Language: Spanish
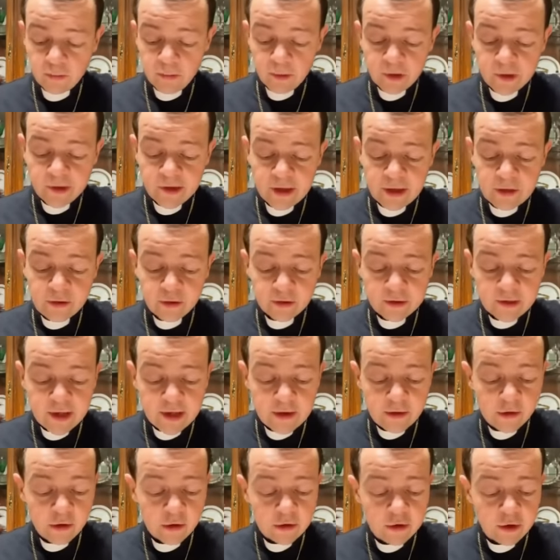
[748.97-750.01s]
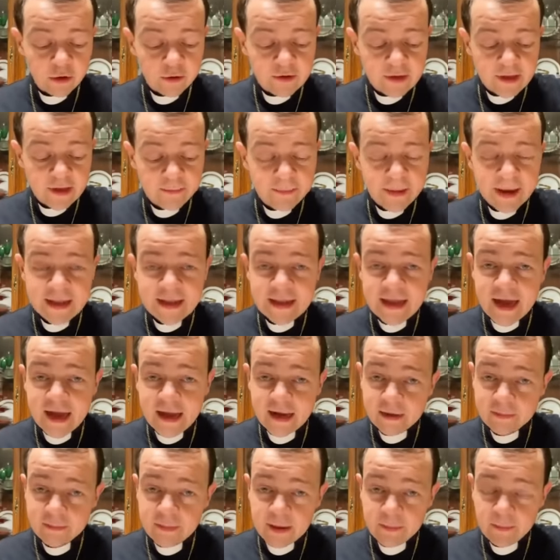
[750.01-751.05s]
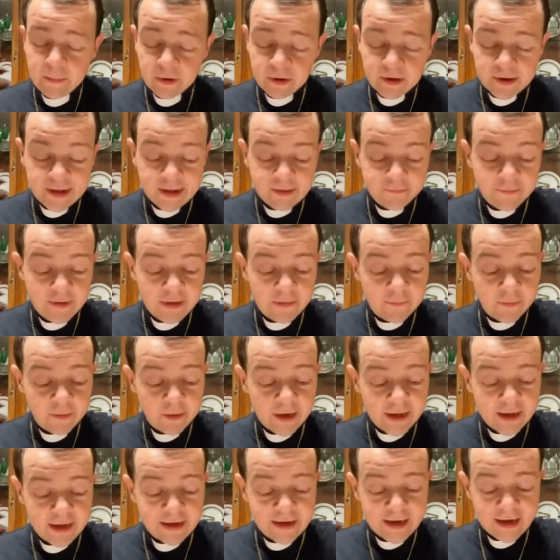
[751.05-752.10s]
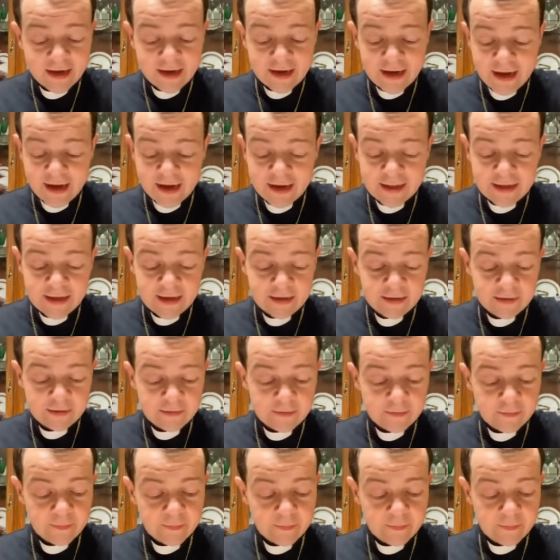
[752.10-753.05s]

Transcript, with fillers: porque no tengo donde bañarme, porque vivo en la calle.